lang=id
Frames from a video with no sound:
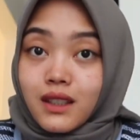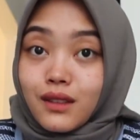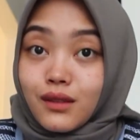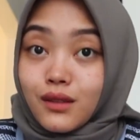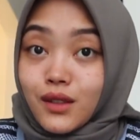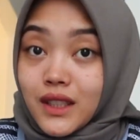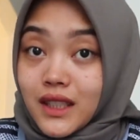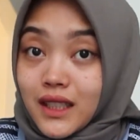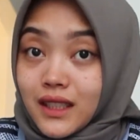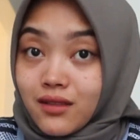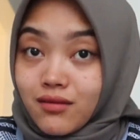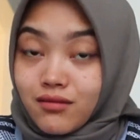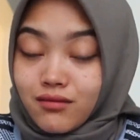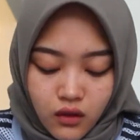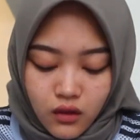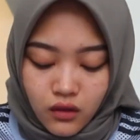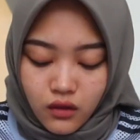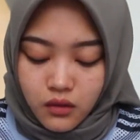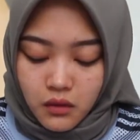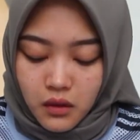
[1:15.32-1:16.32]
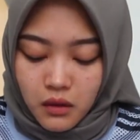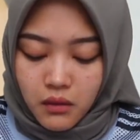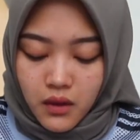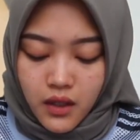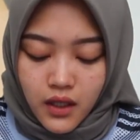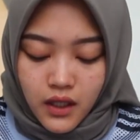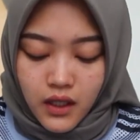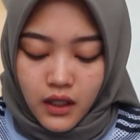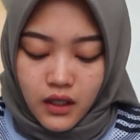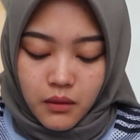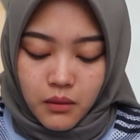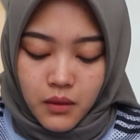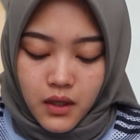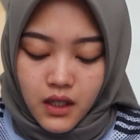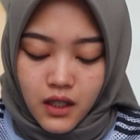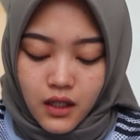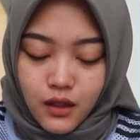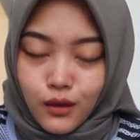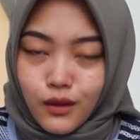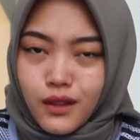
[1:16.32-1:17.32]
ketakutan. Terus memang kayak
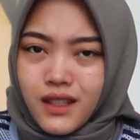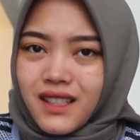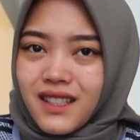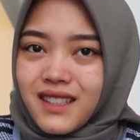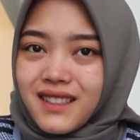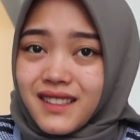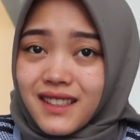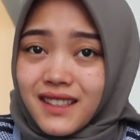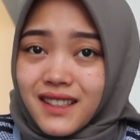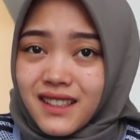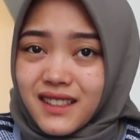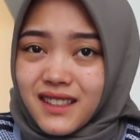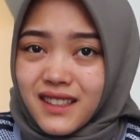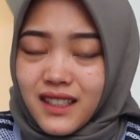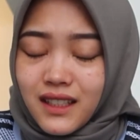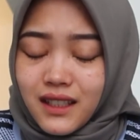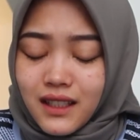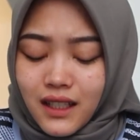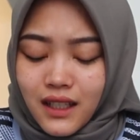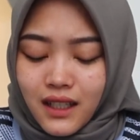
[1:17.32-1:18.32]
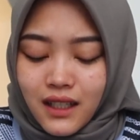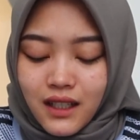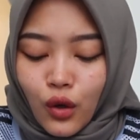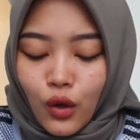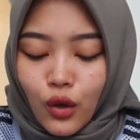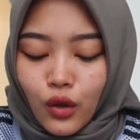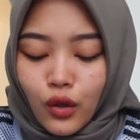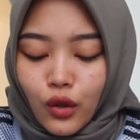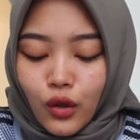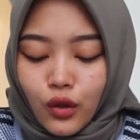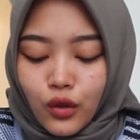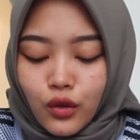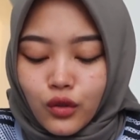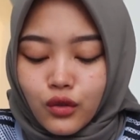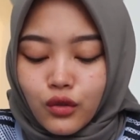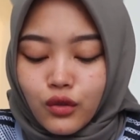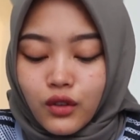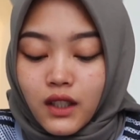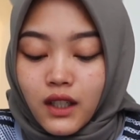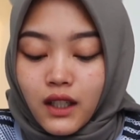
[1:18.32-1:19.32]
kemarin tuh lagi cerita-cerita horor
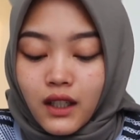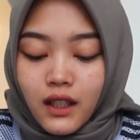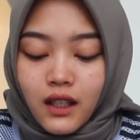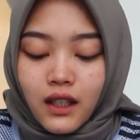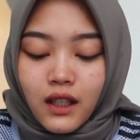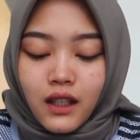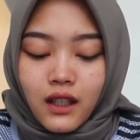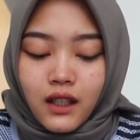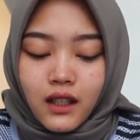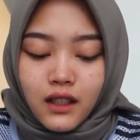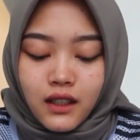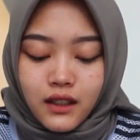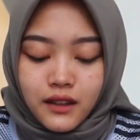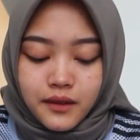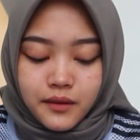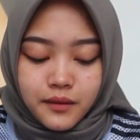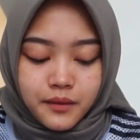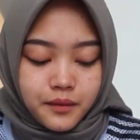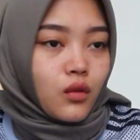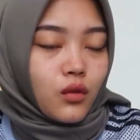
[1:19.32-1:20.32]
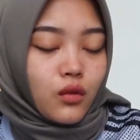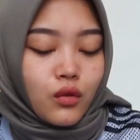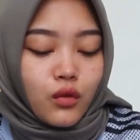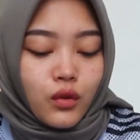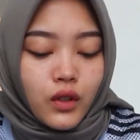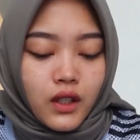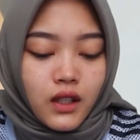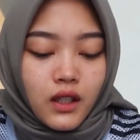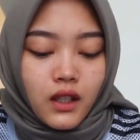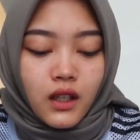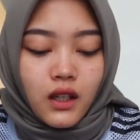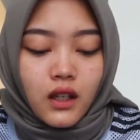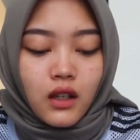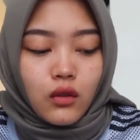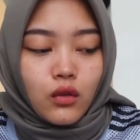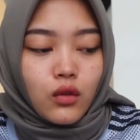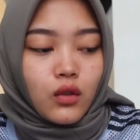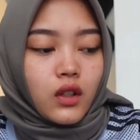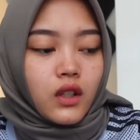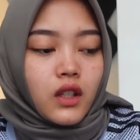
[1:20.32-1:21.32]
juga kan. Tungguin ya,
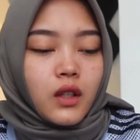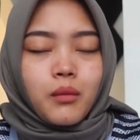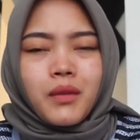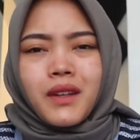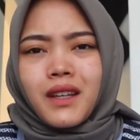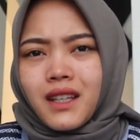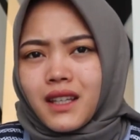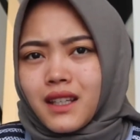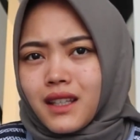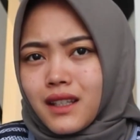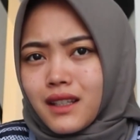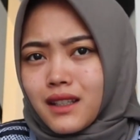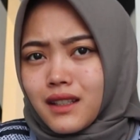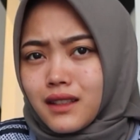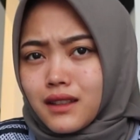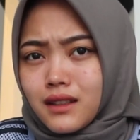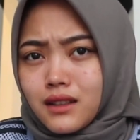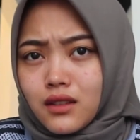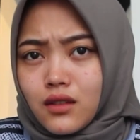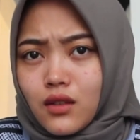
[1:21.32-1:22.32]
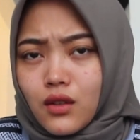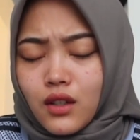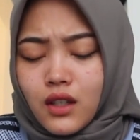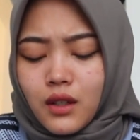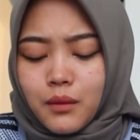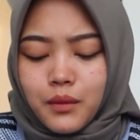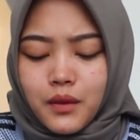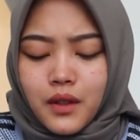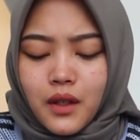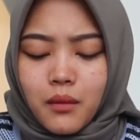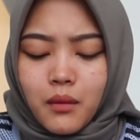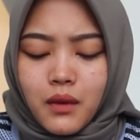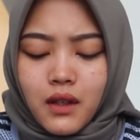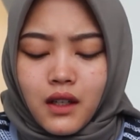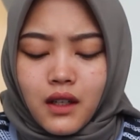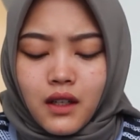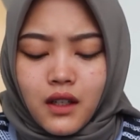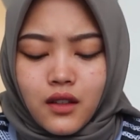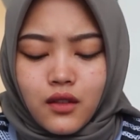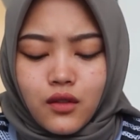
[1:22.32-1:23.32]
aku lagi pengen collab sama
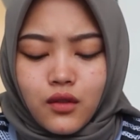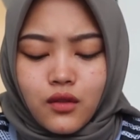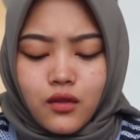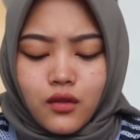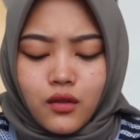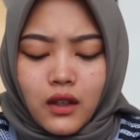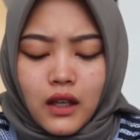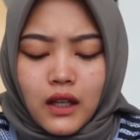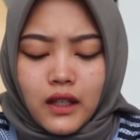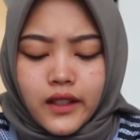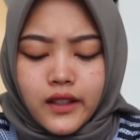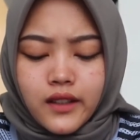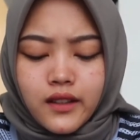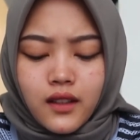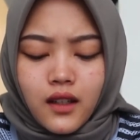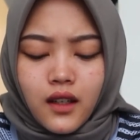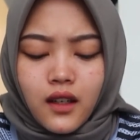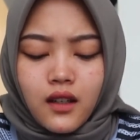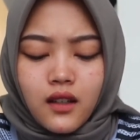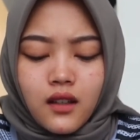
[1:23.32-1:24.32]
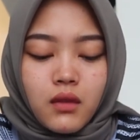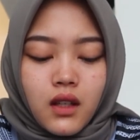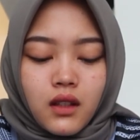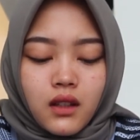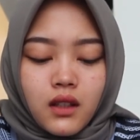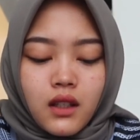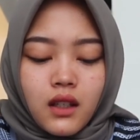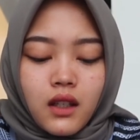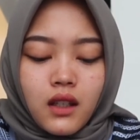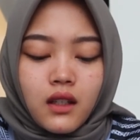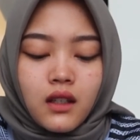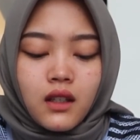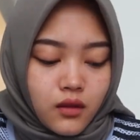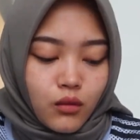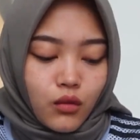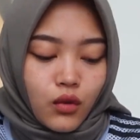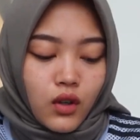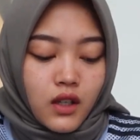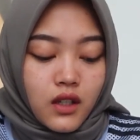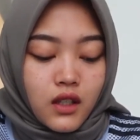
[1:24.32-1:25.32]
Kak Karisa berarti kan
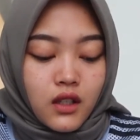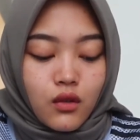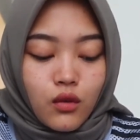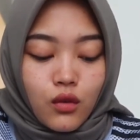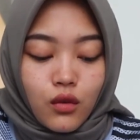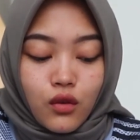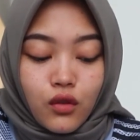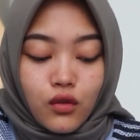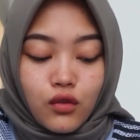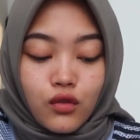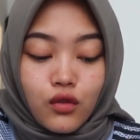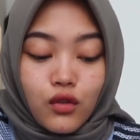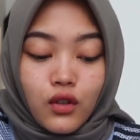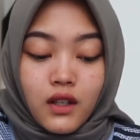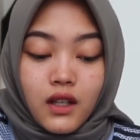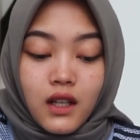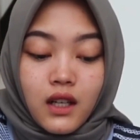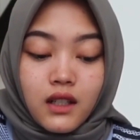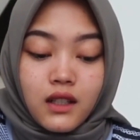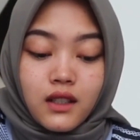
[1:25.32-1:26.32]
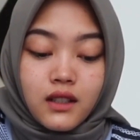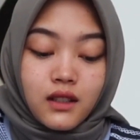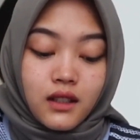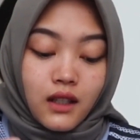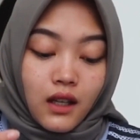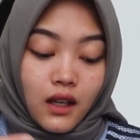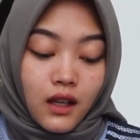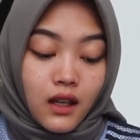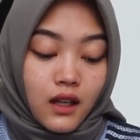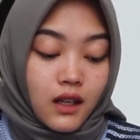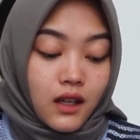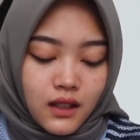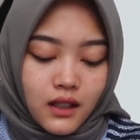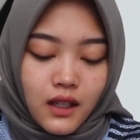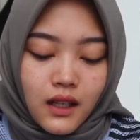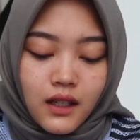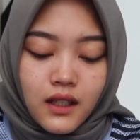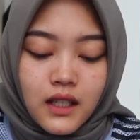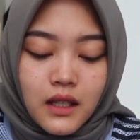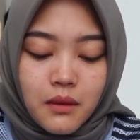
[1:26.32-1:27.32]
semuanya dong jurnalisa
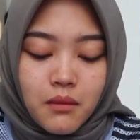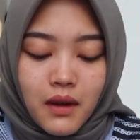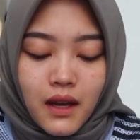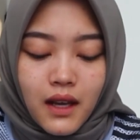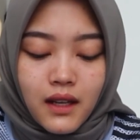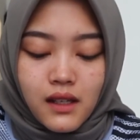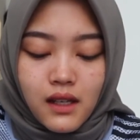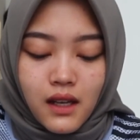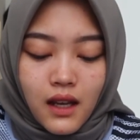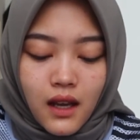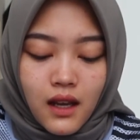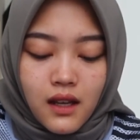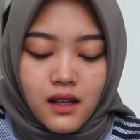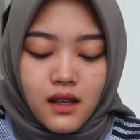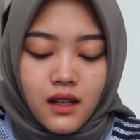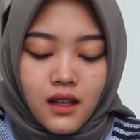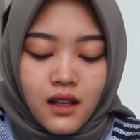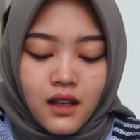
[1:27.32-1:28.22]
dan di mana